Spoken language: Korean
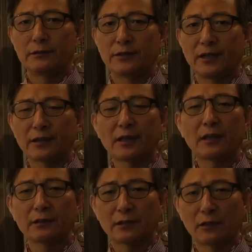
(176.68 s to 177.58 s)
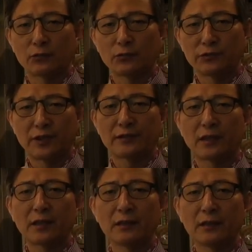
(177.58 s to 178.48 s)
재산하는 예, 사주.
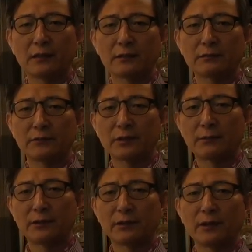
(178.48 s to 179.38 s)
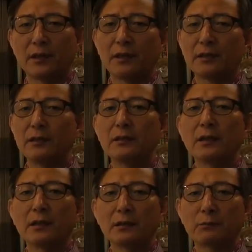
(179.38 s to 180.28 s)
재산한다는 것은 뭐냐면
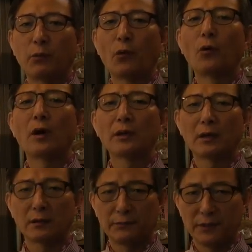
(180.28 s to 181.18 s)
인간을 보호한다는